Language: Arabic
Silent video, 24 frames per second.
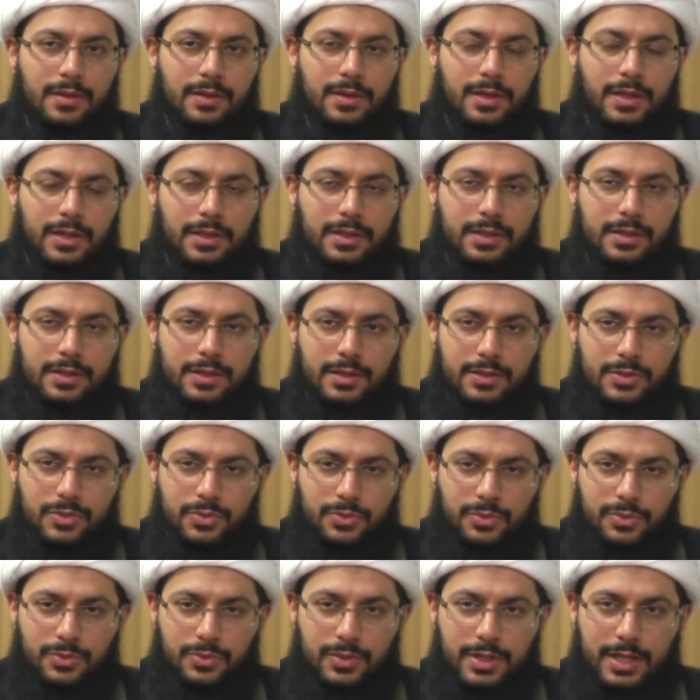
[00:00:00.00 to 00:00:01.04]
لكن
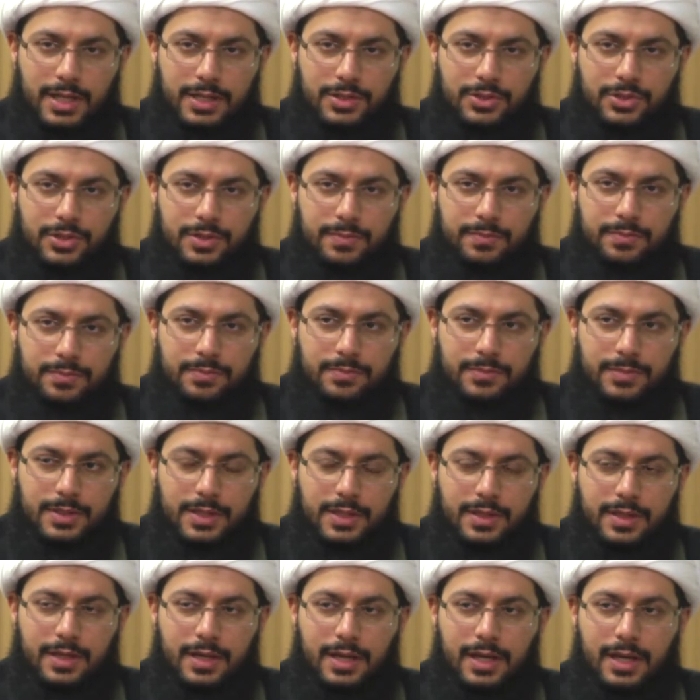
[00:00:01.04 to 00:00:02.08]
يزول العجب
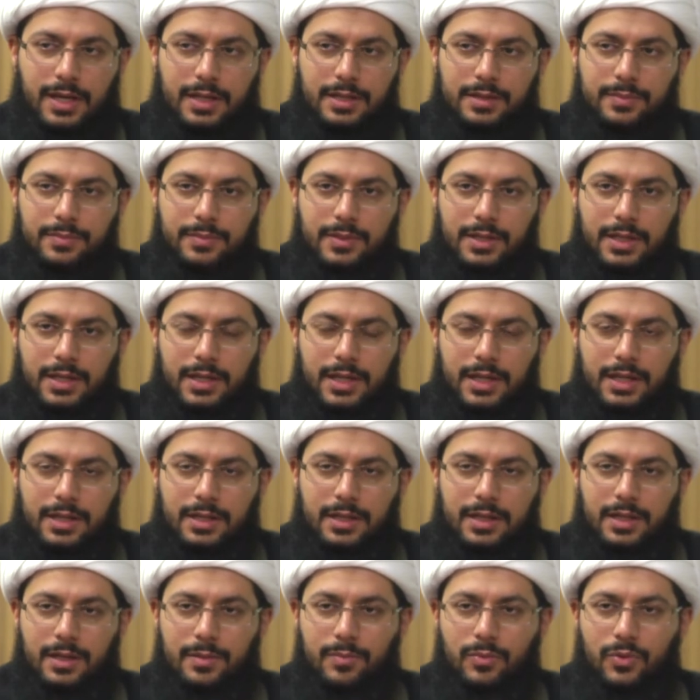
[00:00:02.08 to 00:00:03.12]
إذا علمنا
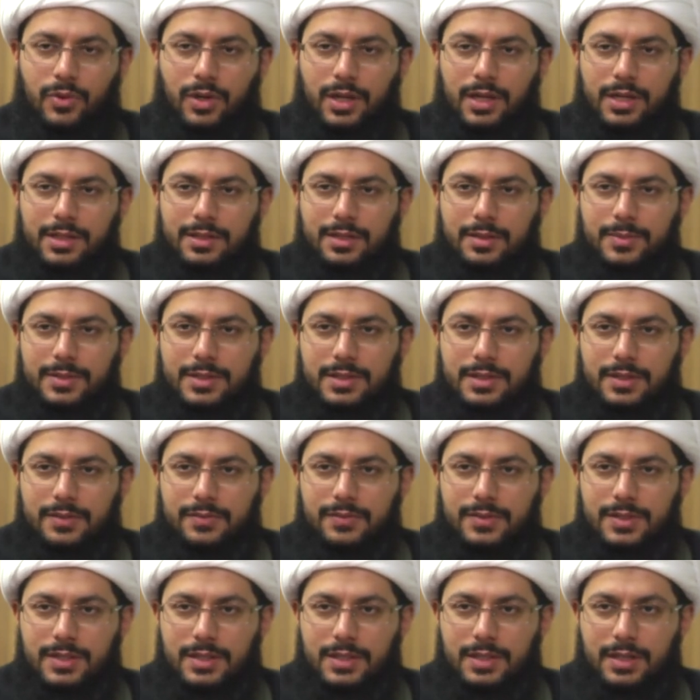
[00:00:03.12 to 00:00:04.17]
أن المراد
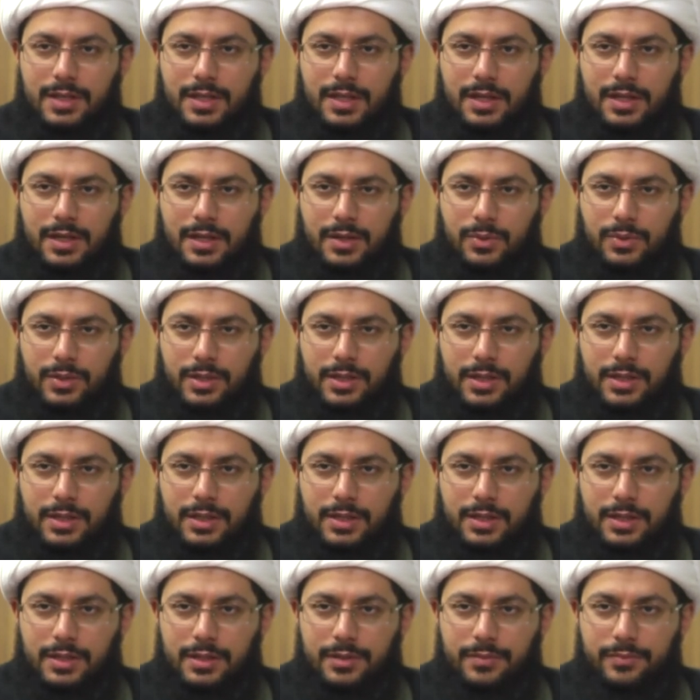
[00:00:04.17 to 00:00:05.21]
بالتفسير ها
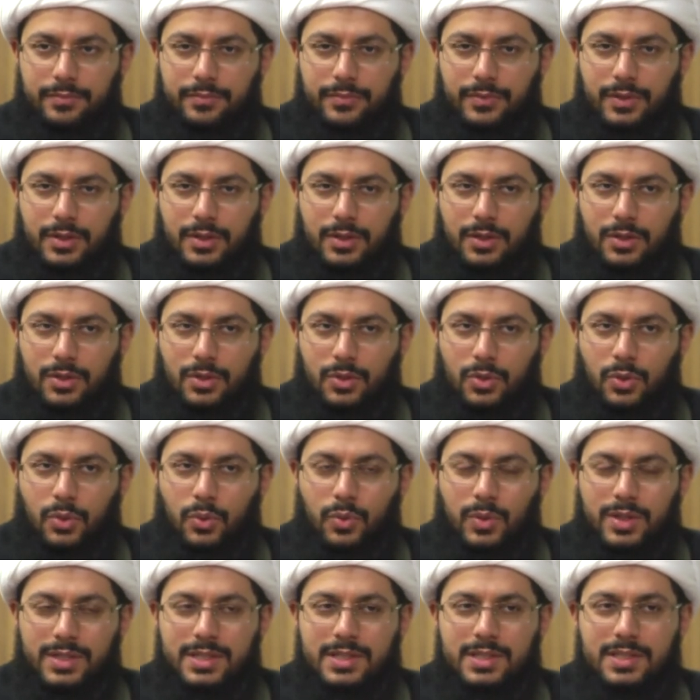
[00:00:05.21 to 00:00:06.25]
هنا
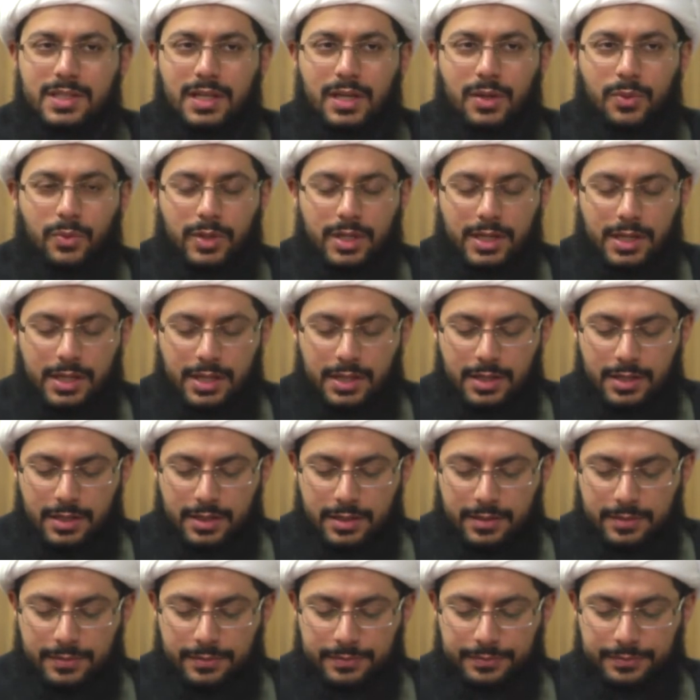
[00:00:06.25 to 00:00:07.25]
هو التأويل